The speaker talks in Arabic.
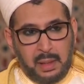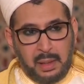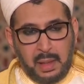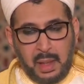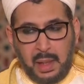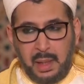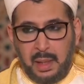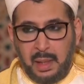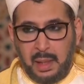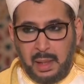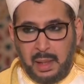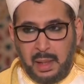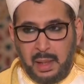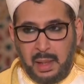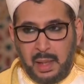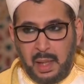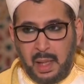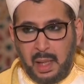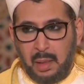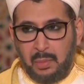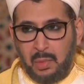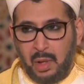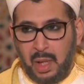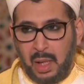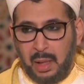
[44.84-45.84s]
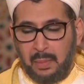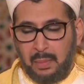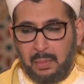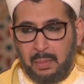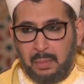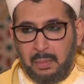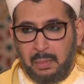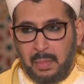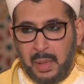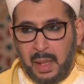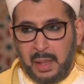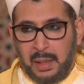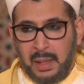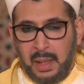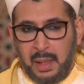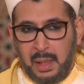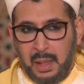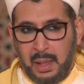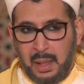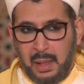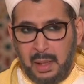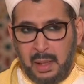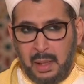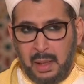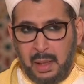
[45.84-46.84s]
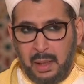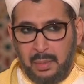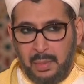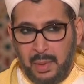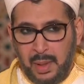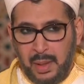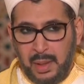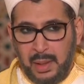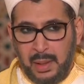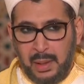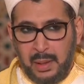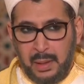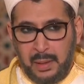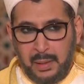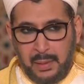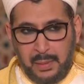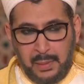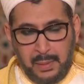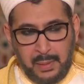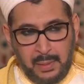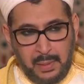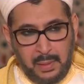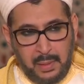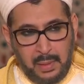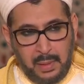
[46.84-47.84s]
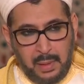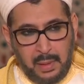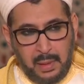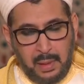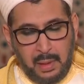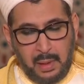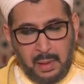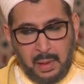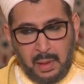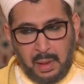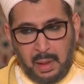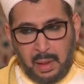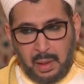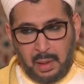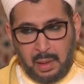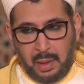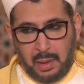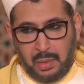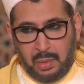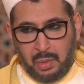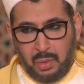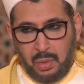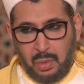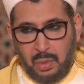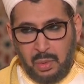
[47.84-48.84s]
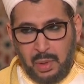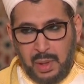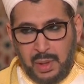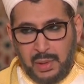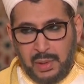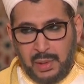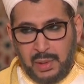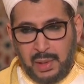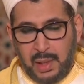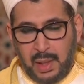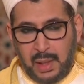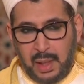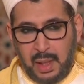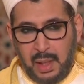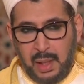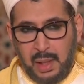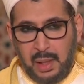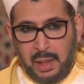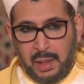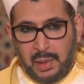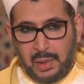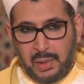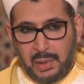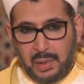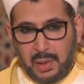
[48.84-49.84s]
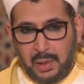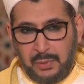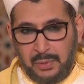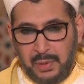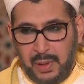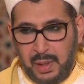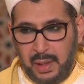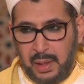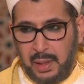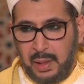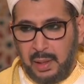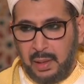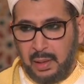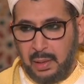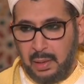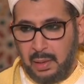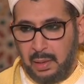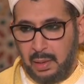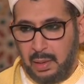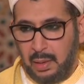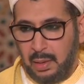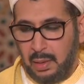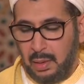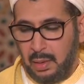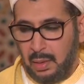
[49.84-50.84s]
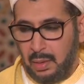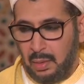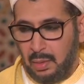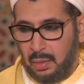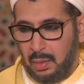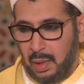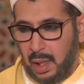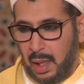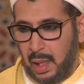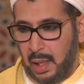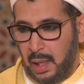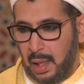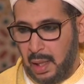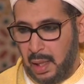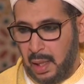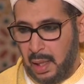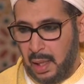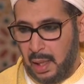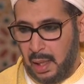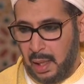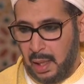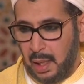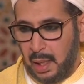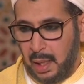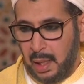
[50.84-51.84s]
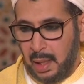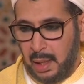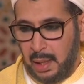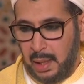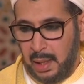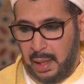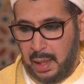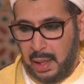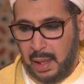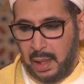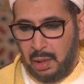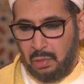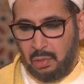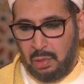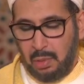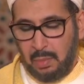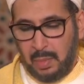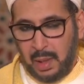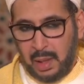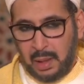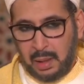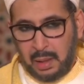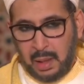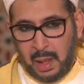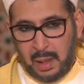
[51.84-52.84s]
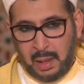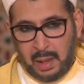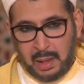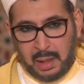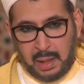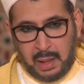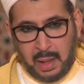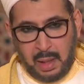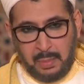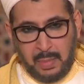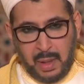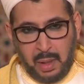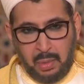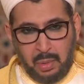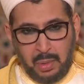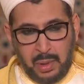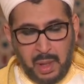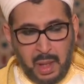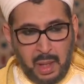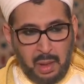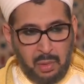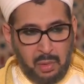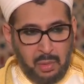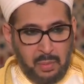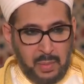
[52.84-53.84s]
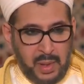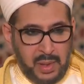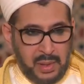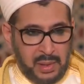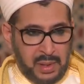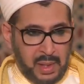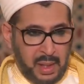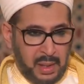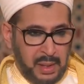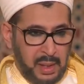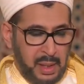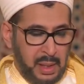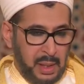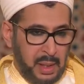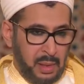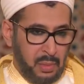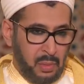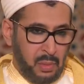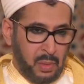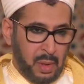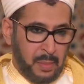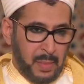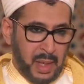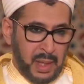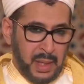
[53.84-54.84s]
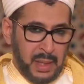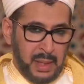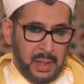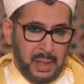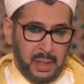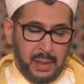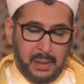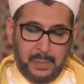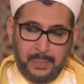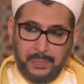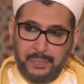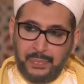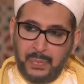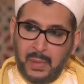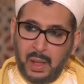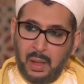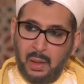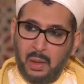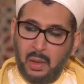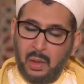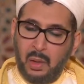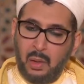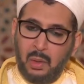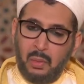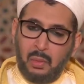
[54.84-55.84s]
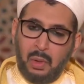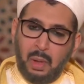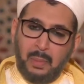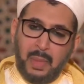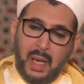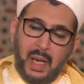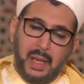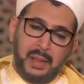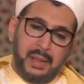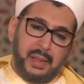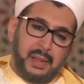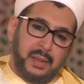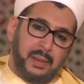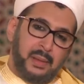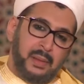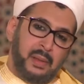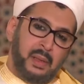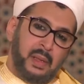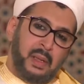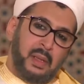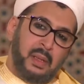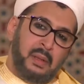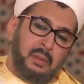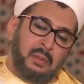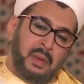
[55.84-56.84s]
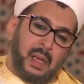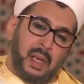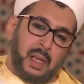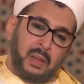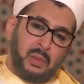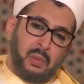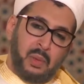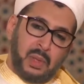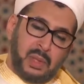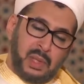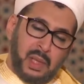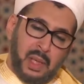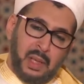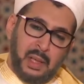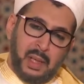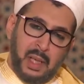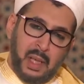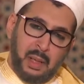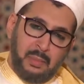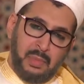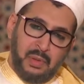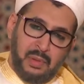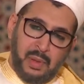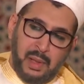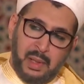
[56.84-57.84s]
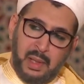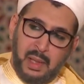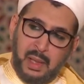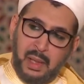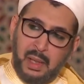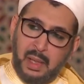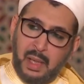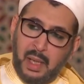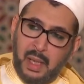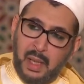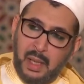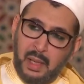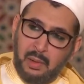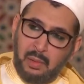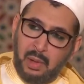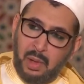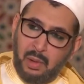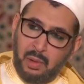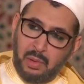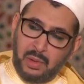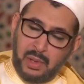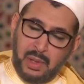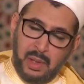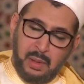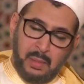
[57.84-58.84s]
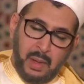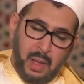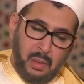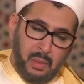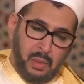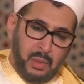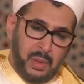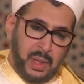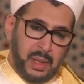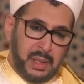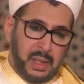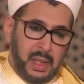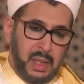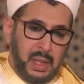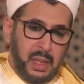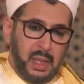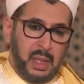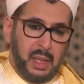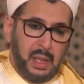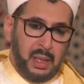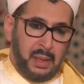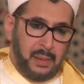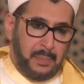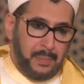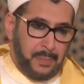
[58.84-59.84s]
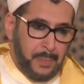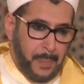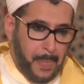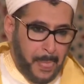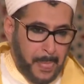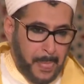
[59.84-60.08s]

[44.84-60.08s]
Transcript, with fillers: سيدنا محمد النبي الرسول الزكي الصفي وعلى آله ومن ترسم هداه من سري وملي وبعد فقد وصلنا بفضل الله وحسن معونته